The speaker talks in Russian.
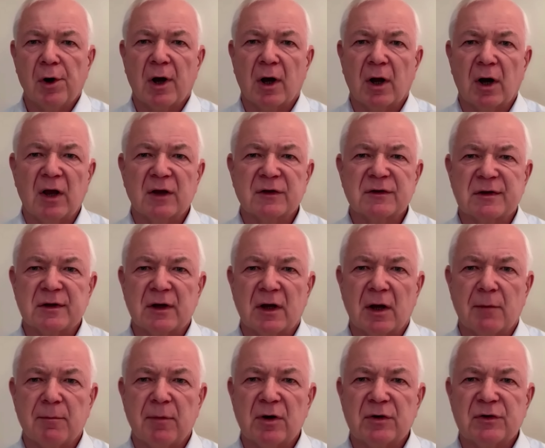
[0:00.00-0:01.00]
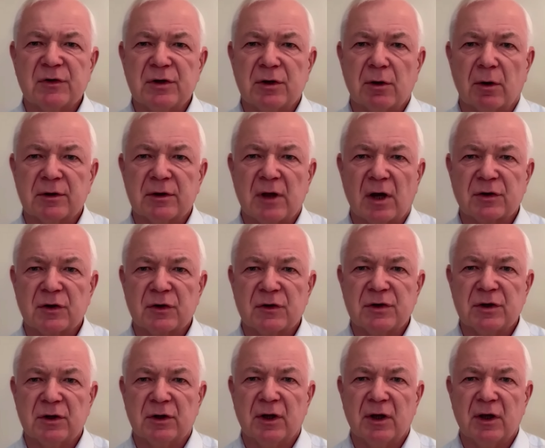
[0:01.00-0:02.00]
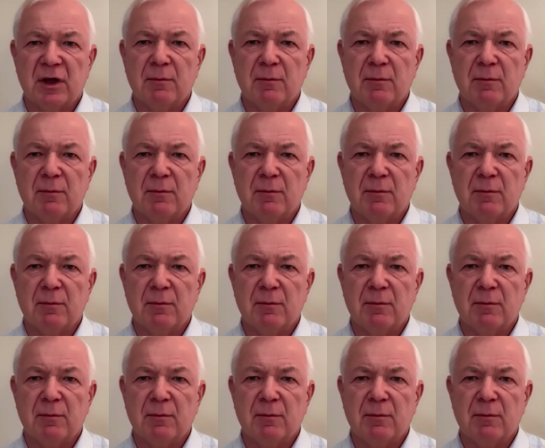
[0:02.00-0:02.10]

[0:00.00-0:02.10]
раз э, балансировать наши силы,